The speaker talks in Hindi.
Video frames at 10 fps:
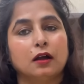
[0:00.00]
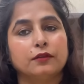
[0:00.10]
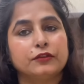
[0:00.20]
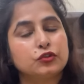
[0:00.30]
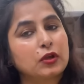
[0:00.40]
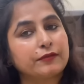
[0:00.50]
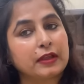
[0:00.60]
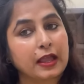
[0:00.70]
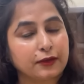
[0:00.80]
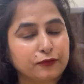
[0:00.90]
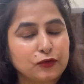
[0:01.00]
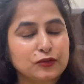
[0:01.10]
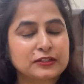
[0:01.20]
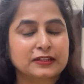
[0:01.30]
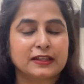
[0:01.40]
वीडियो काफी हेल्पफुल हो
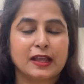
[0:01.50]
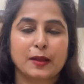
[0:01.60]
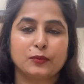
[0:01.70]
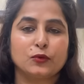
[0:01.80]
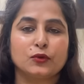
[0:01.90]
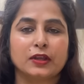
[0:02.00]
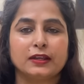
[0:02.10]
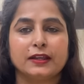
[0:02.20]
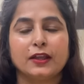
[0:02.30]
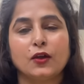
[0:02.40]
सकती है आप लोगों के लिए